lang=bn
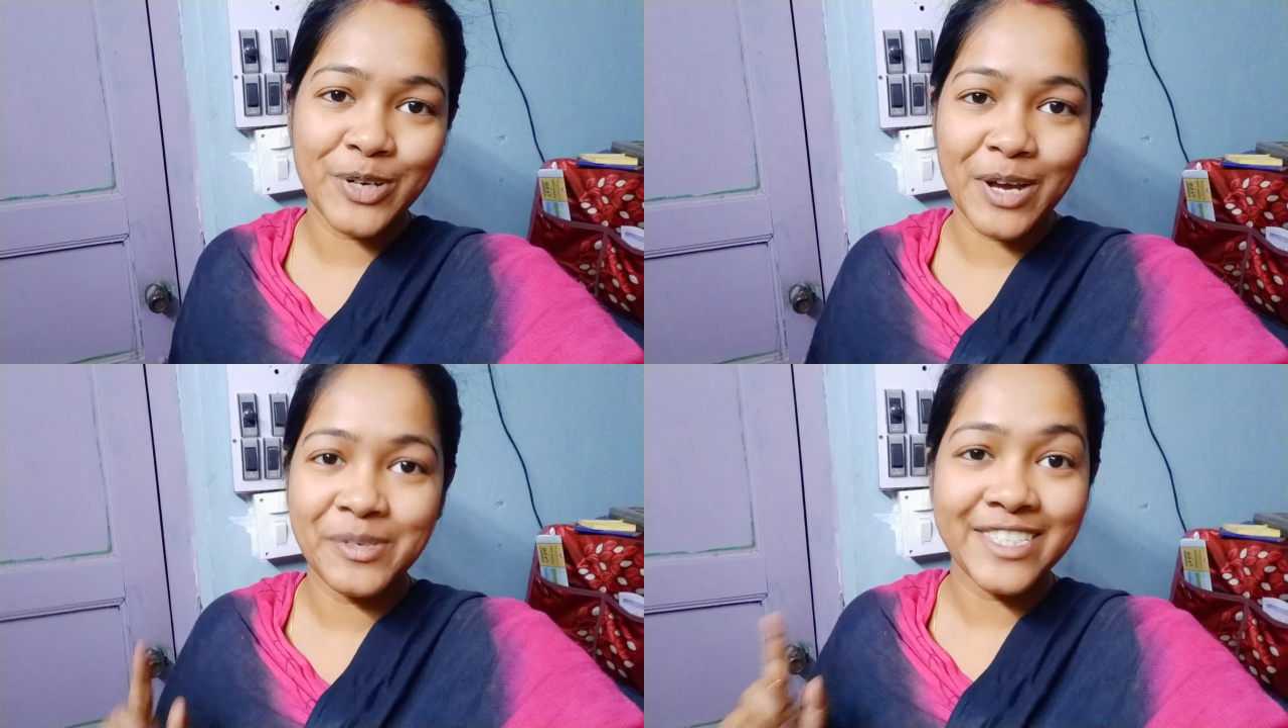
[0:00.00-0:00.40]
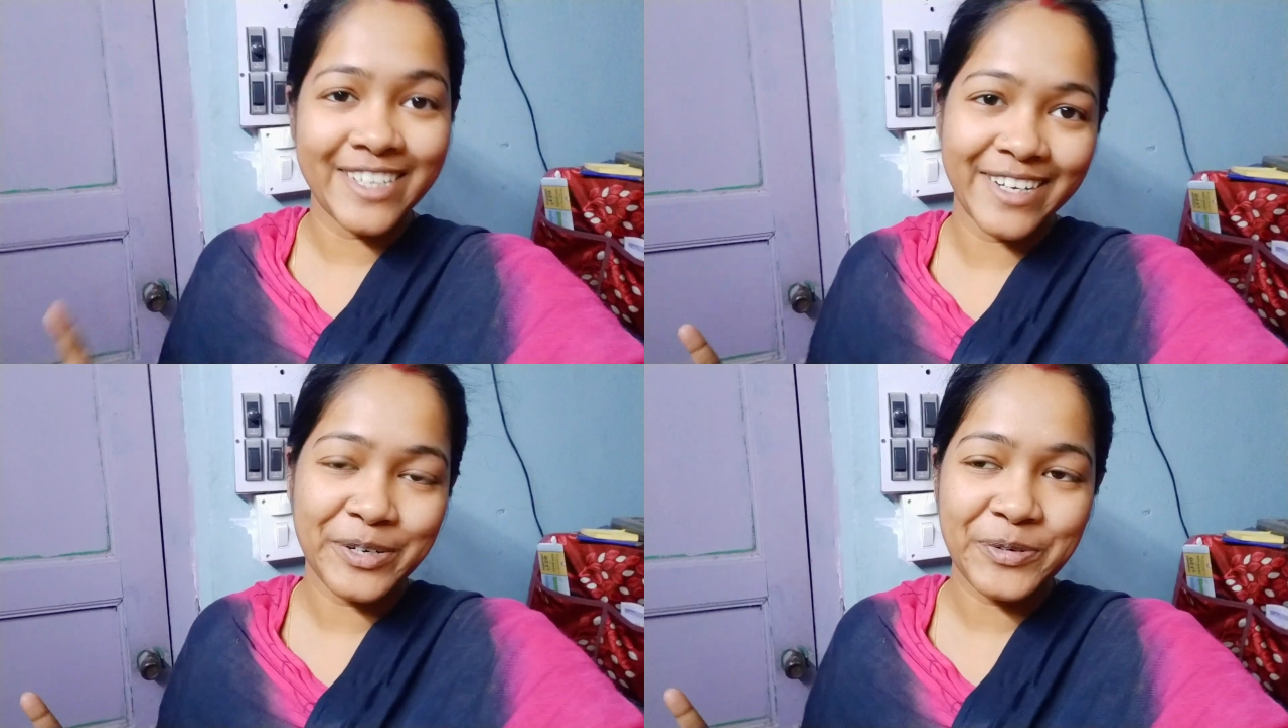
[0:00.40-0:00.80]
আমি
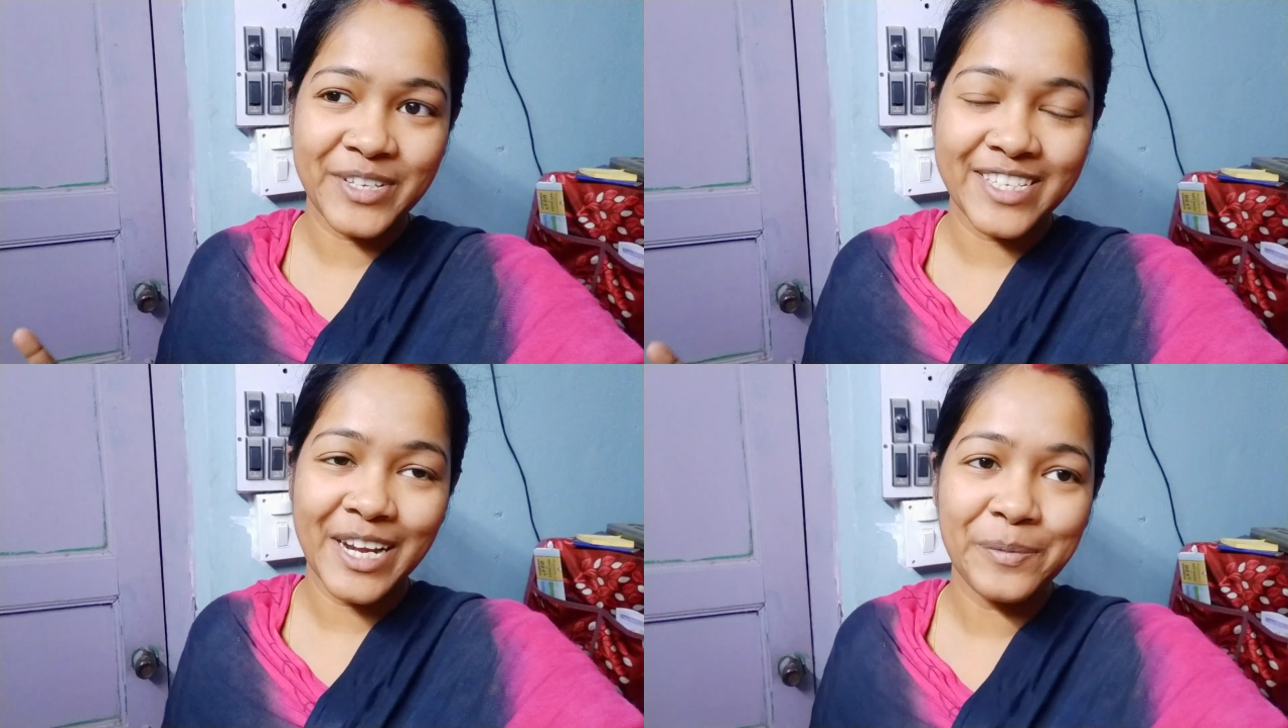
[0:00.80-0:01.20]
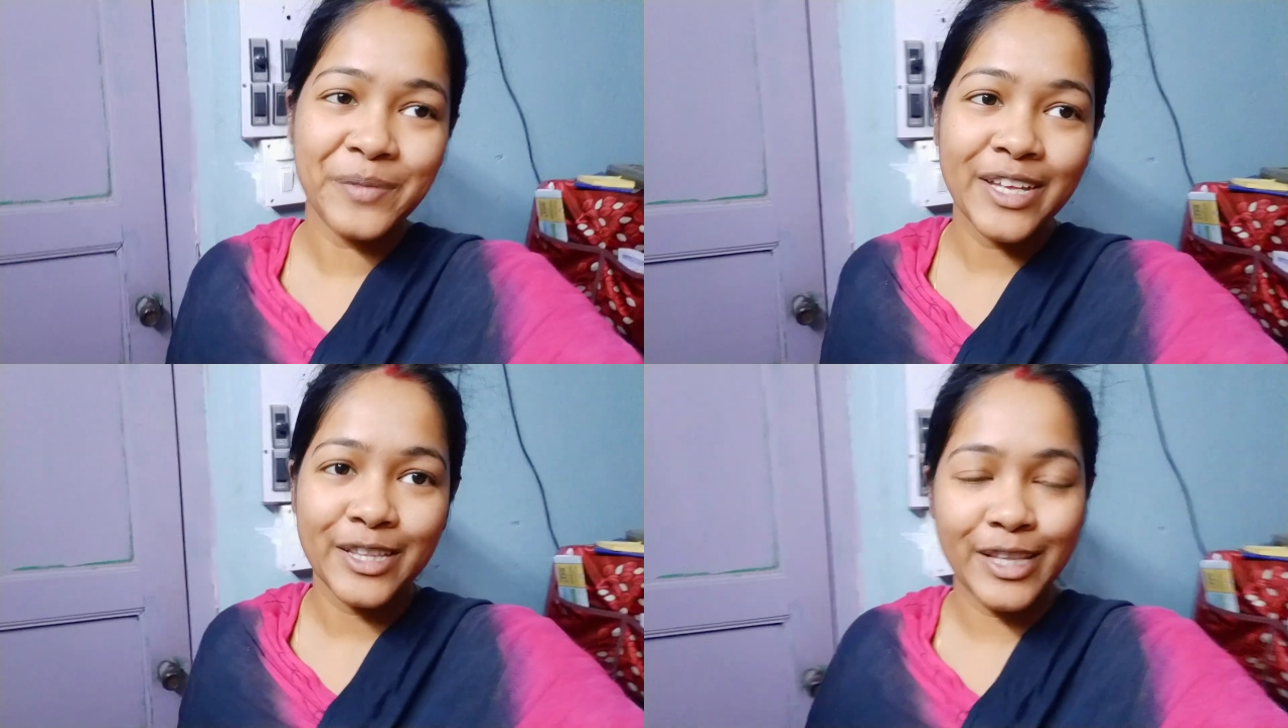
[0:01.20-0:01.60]
চিকেনটা করেছিলাম
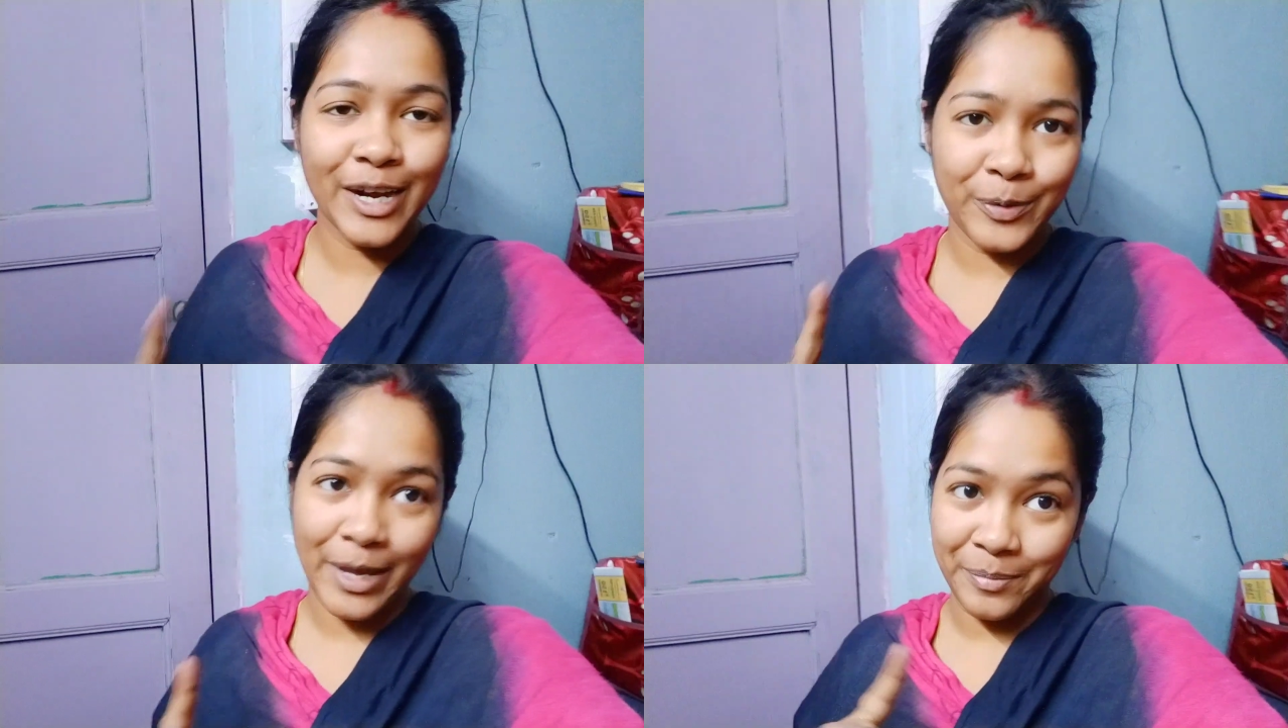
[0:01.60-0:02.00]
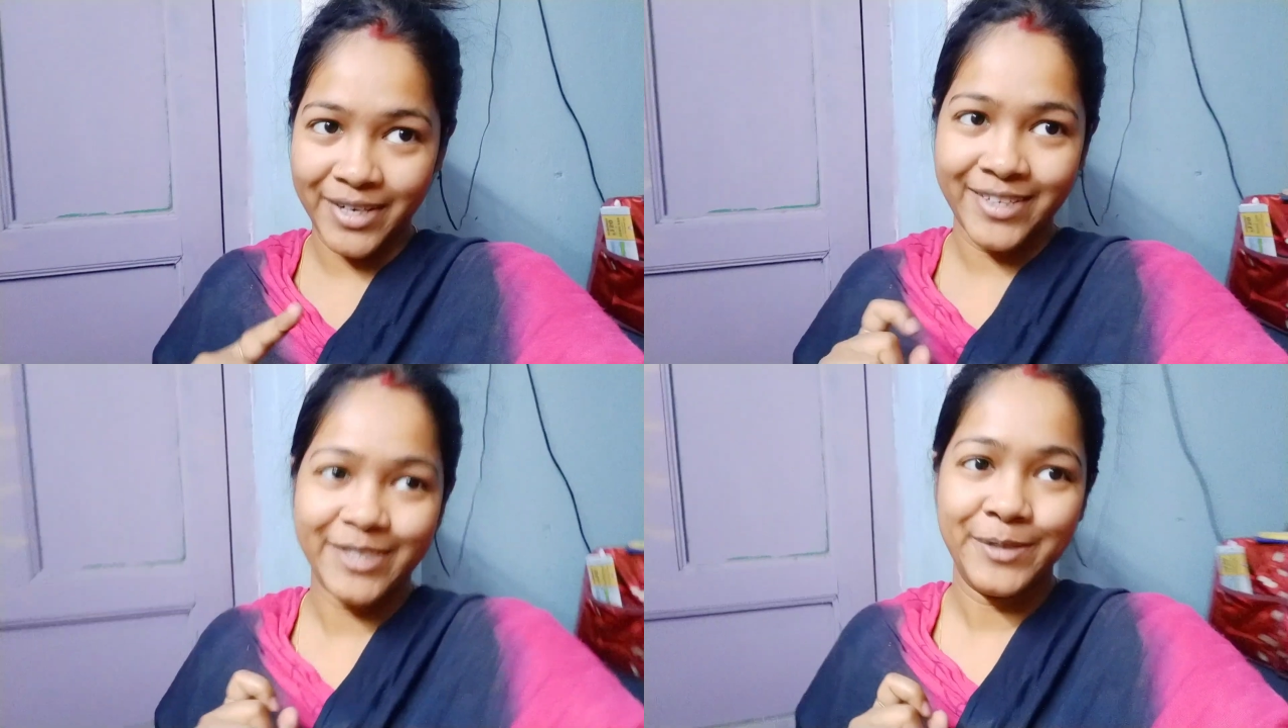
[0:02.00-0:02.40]
দাঁড়ো এক মিনিট